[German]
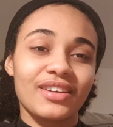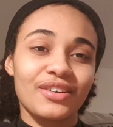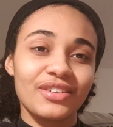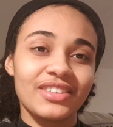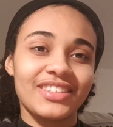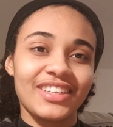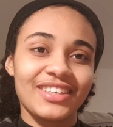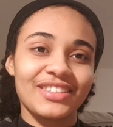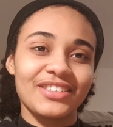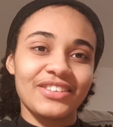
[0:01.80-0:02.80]
Gott
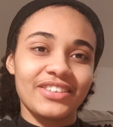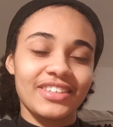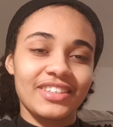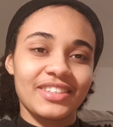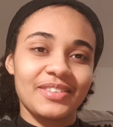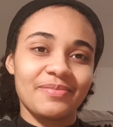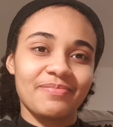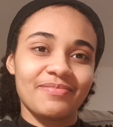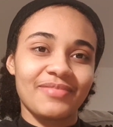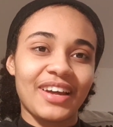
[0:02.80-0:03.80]
segne euch,
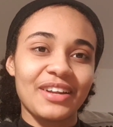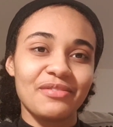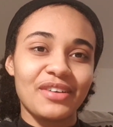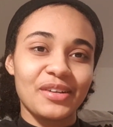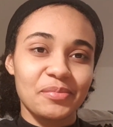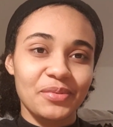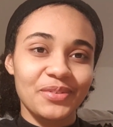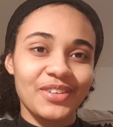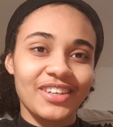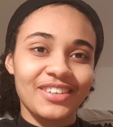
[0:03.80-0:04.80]
alle meine
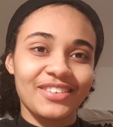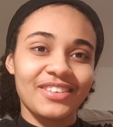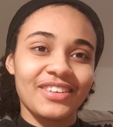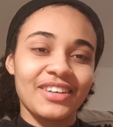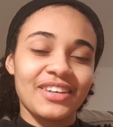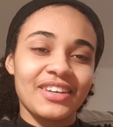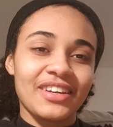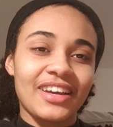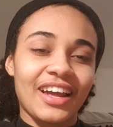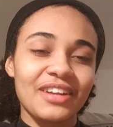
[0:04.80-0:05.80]
Brüder,
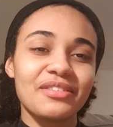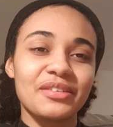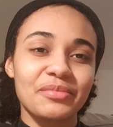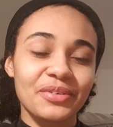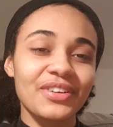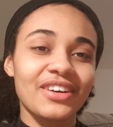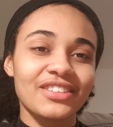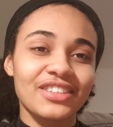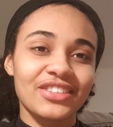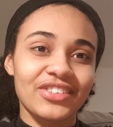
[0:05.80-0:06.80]
alle meine Brüder
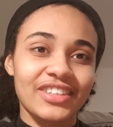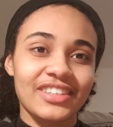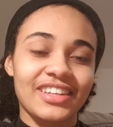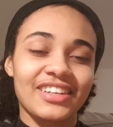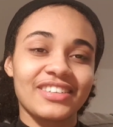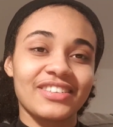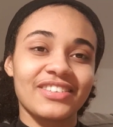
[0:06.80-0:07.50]
und Schwestern